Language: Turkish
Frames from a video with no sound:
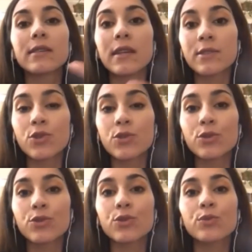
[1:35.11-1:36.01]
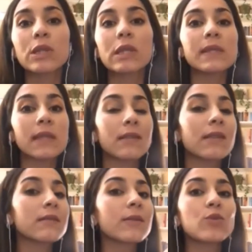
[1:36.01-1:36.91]
Az önce konuştuğumuz gibi
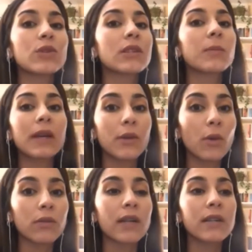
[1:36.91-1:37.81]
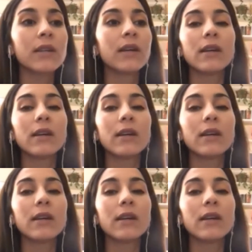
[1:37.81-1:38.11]
sanatta, müzikte pek yoklar.